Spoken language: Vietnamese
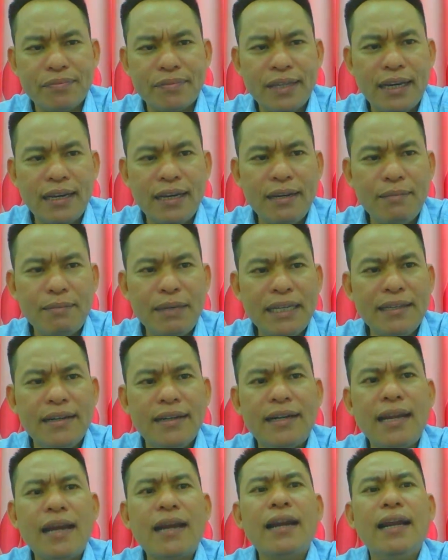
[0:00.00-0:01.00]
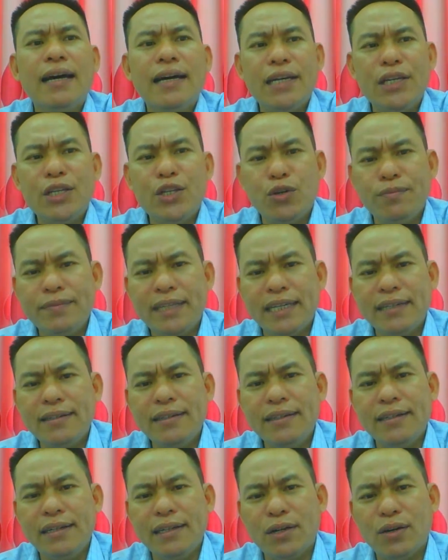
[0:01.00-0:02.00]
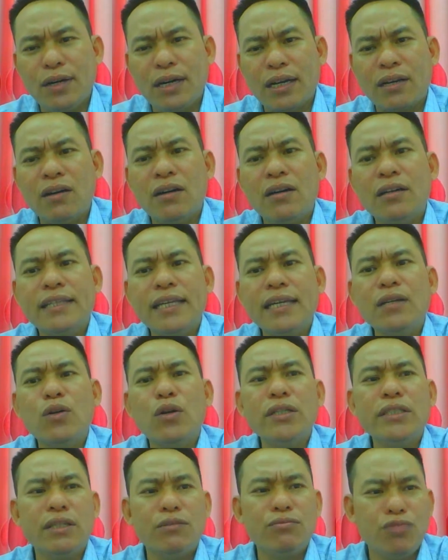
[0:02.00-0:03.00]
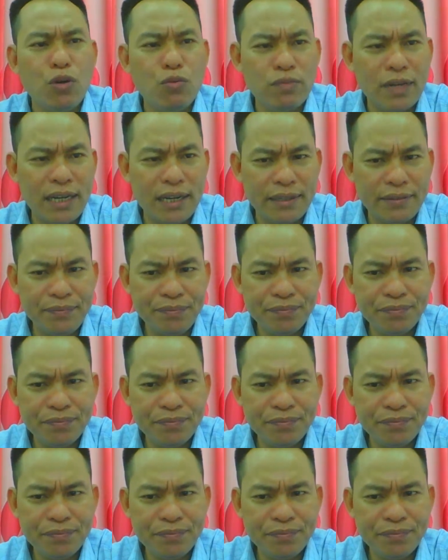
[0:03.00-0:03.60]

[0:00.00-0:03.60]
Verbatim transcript: đấy bây giờ đang lợi dụng những người gọi là có tiếng nói trong vùng đó